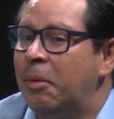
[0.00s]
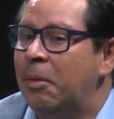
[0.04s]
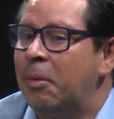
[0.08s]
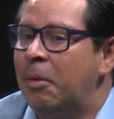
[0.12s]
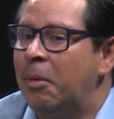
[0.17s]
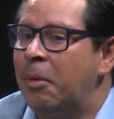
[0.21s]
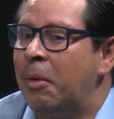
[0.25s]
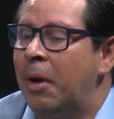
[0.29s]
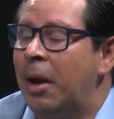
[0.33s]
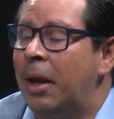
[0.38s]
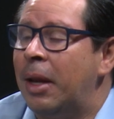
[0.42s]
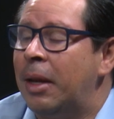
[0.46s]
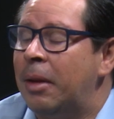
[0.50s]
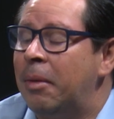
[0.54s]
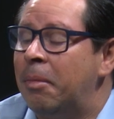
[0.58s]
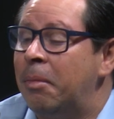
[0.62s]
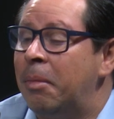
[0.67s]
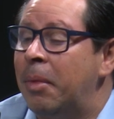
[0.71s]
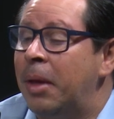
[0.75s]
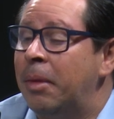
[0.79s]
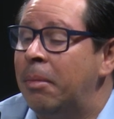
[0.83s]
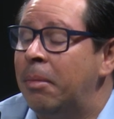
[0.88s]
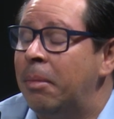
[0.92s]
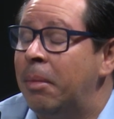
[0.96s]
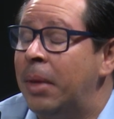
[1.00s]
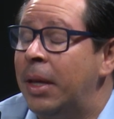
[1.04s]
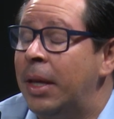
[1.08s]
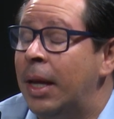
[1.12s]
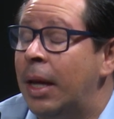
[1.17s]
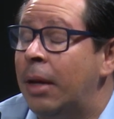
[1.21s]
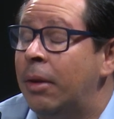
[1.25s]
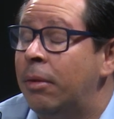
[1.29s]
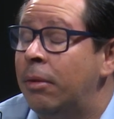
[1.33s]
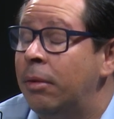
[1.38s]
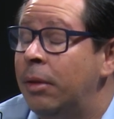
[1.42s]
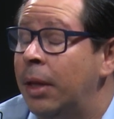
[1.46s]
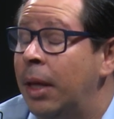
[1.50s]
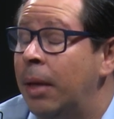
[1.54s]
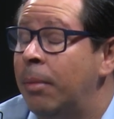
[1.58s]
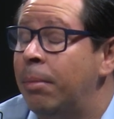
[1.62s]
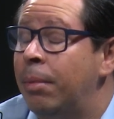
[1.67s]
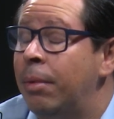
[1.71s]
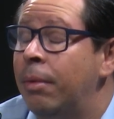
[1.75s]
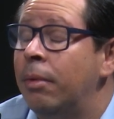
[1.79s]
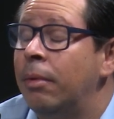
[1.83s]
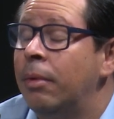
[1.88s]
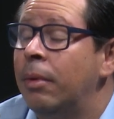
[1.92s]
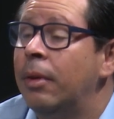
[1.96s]
o, al mediado
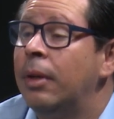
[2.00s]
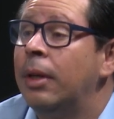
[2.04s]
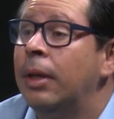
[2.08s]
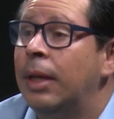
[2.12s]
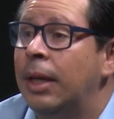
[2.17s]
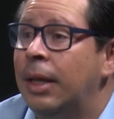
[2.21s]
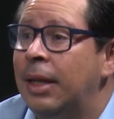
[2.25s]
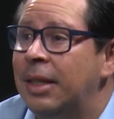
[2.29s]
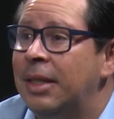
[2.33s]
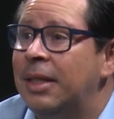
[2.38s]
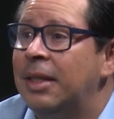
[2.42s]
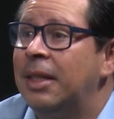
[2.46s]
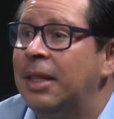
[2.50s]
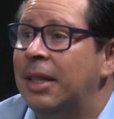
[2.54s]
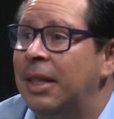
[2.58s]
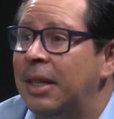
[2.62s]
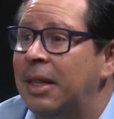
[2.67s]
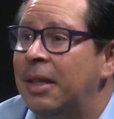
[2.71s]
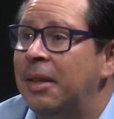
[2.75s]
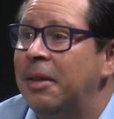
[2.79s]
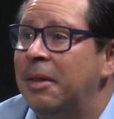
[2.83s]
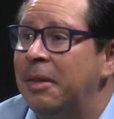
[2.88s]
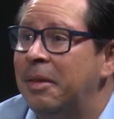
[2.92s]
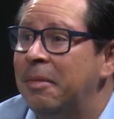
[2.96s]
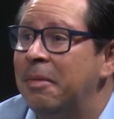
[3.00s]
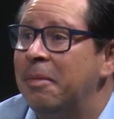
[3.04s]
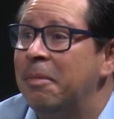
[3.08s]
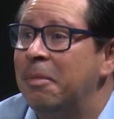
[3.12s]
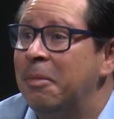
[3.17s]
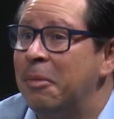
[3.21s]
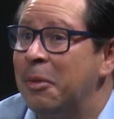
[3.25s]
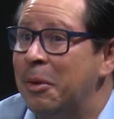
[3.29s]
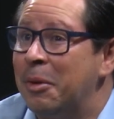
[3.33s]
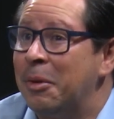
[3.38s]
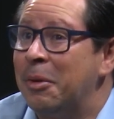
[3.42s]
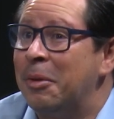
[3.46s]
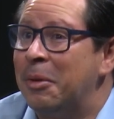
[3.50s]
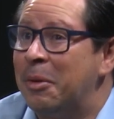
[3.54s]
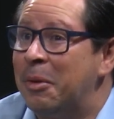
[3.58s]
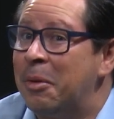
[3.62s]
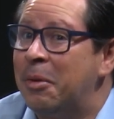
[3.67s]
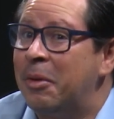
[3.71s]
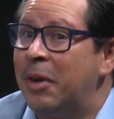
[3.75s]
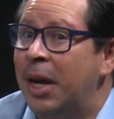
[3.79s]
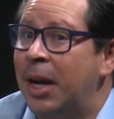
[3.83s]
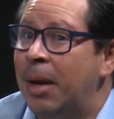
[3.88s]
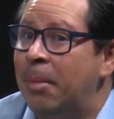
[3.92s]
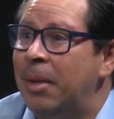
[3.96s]
tiempo, este
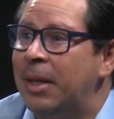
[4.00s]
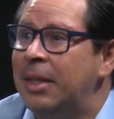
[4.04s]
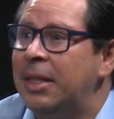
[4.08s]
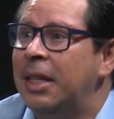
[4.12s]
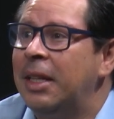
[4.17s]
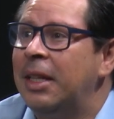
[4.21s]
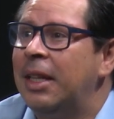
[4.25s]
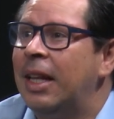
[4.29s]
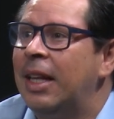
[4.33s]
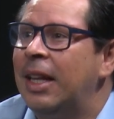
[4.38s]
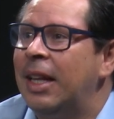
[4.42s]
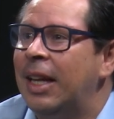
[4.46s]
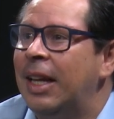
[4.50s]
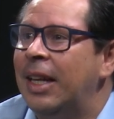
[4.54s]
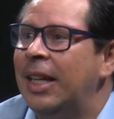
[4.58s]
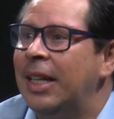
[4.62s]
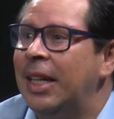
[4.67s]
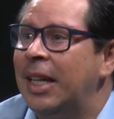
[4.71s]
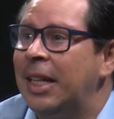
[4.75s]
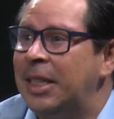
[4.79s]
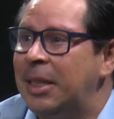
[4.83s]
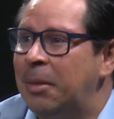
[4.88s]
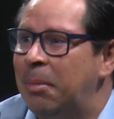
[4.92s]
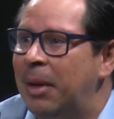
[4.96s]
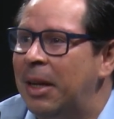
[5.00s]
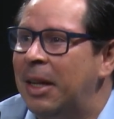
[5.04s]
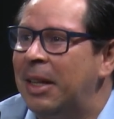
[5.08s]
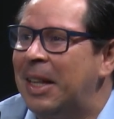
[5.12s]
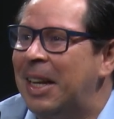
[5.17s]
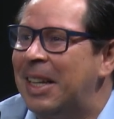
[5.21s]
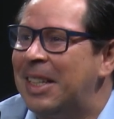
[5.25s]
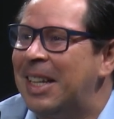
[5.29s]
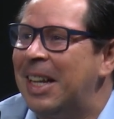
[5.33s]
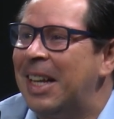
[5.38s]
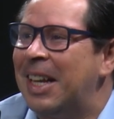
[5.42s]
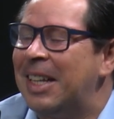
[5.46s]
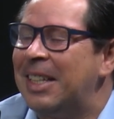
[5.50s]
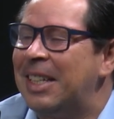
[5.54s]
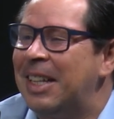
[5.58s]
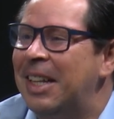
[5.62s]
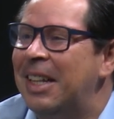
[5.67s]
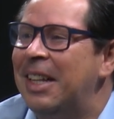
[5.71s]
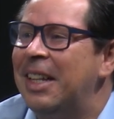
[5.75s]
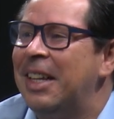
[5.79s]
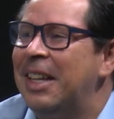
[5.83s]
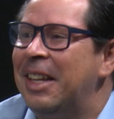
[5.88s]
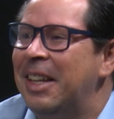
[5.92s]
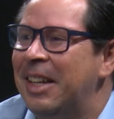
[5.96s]
uno recapacita y echa para atrás el
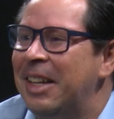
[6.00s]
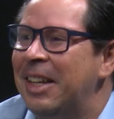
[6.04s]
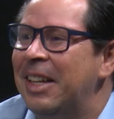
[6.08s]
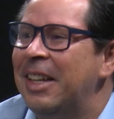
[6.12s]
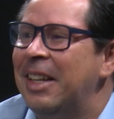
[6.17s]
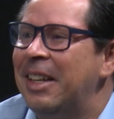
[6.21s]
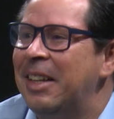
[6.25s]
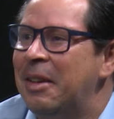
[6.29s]
cassette y